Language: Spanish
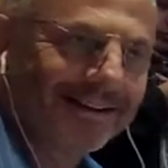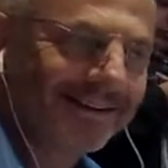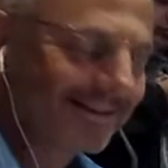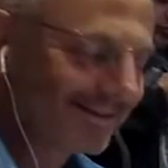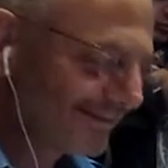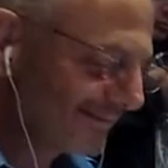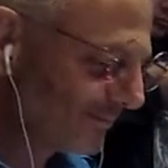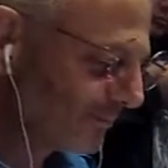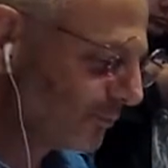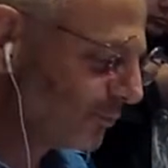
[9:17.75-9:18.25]

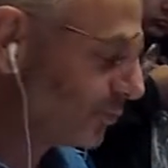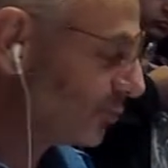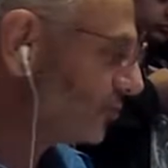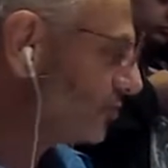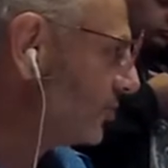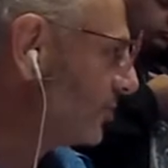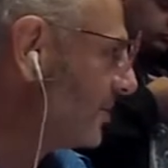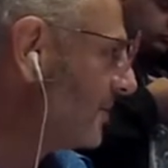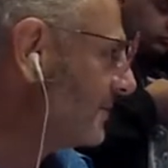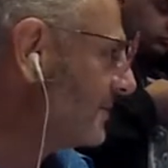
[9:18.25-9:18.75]
No puede ser.
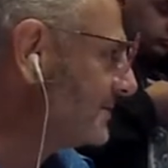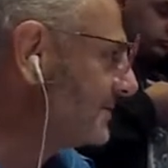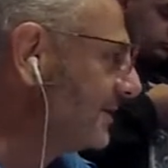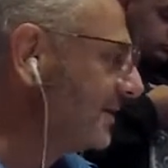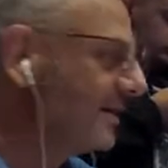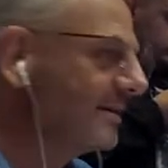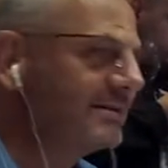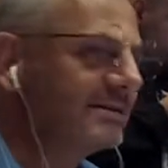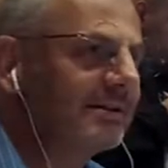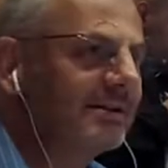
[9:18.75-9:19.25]
Pues yo más
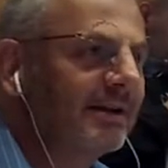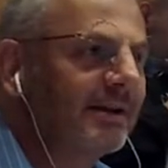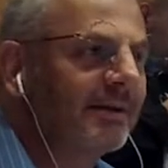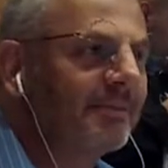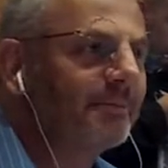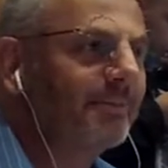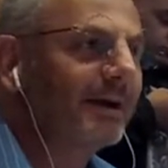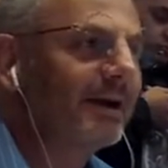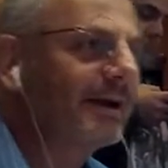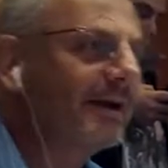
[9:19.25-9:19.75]
dije que si
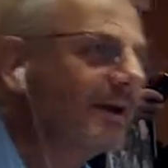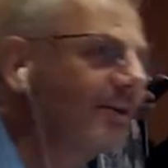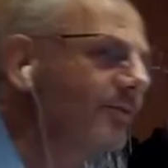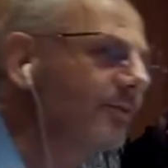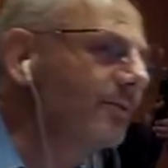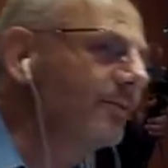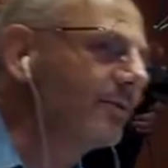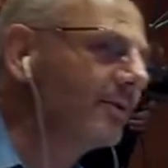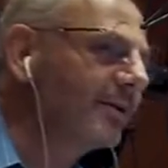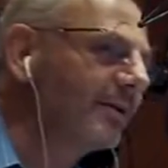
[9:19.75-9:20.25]
tenían
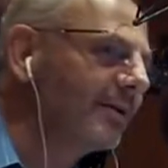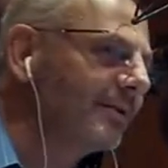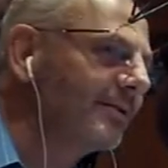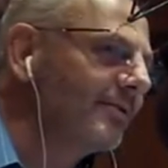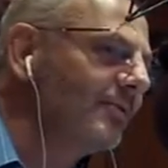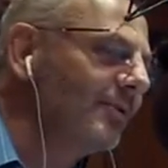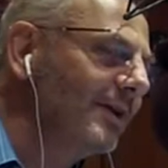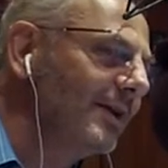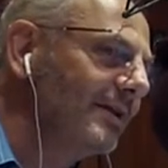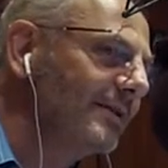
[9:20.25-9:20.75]
pájaros, porque
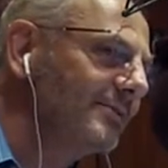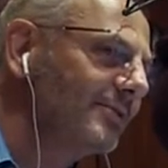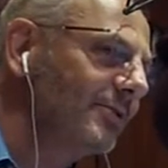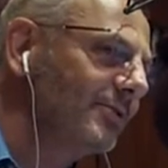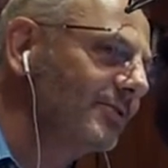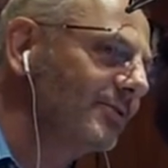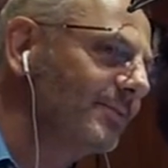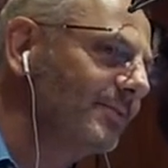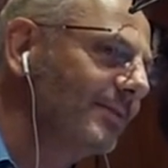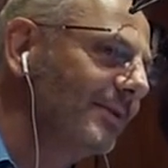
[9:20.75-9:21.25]
nunca les veo
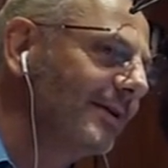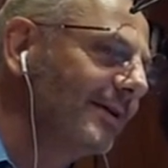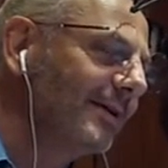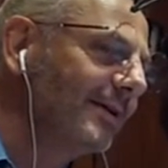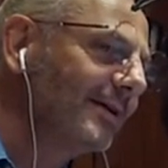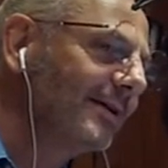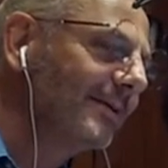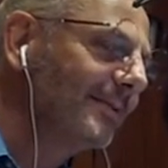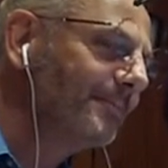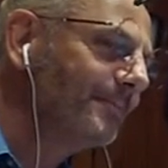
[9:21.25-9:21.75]
los.
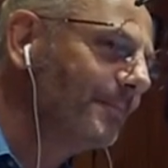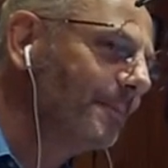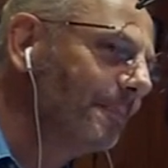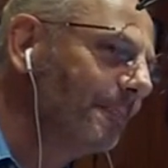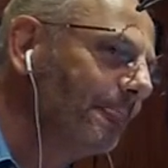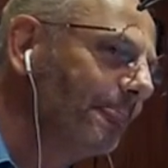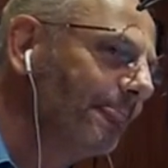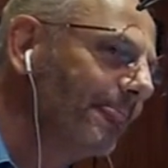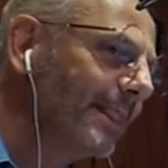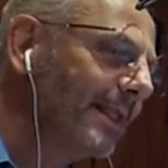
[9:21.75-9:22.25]
Y Susu
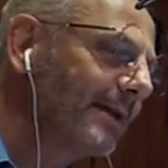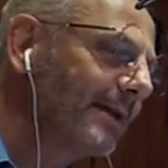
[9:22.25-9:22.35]
dijo sí.